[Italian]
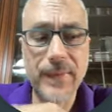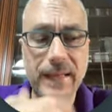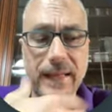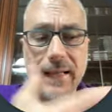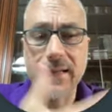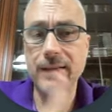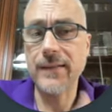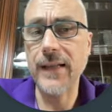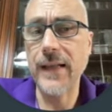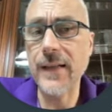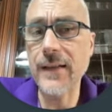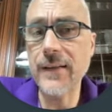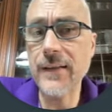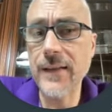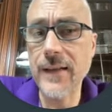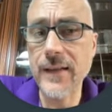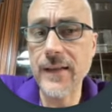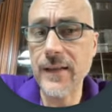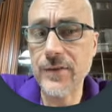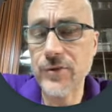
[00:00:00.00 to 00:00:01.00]

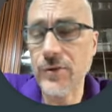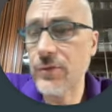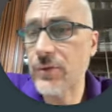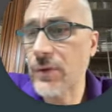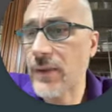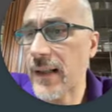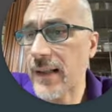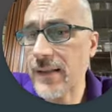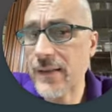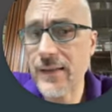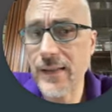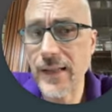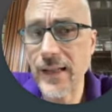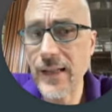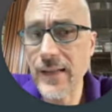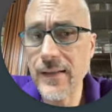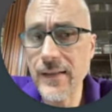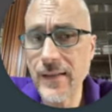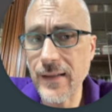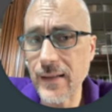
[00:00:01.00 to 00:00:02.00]
cartelle,
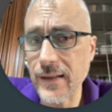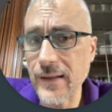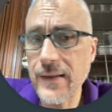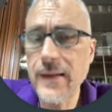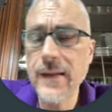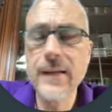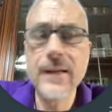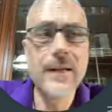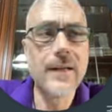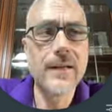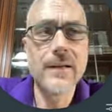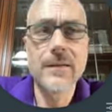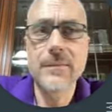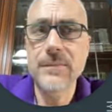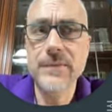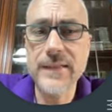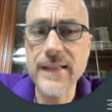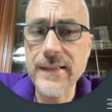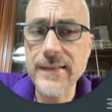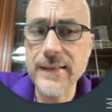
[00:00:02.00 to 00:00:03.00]
sottocartelle,
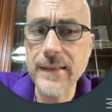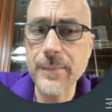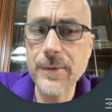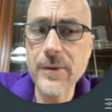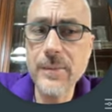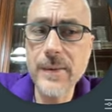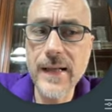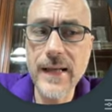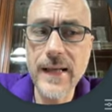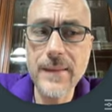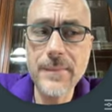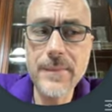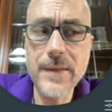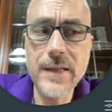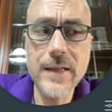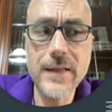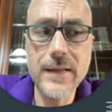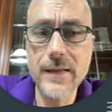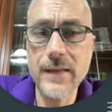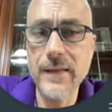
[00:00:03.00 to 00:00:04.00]
senza
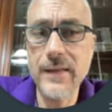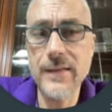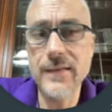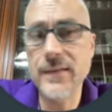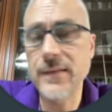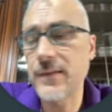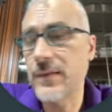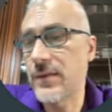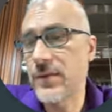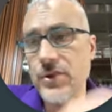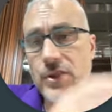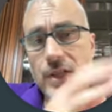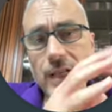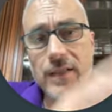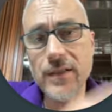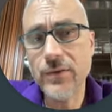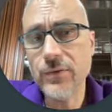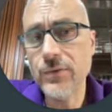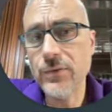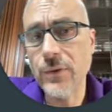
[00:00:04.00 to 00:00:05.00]
problemi,
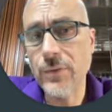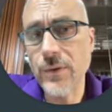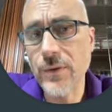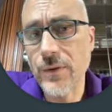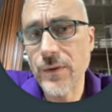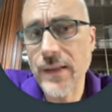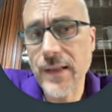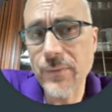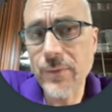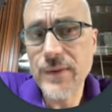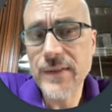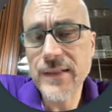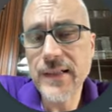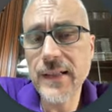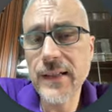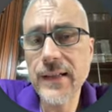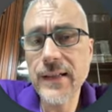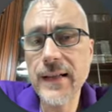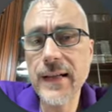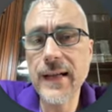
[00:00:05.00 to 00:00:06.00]
scegli tutto quello che vuoi
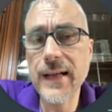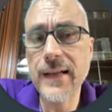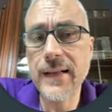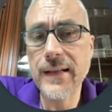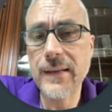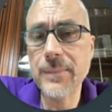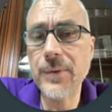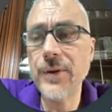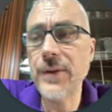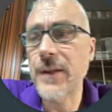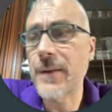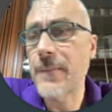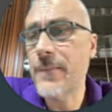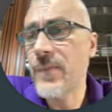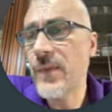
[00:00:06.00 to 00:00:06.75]
scaricare, poi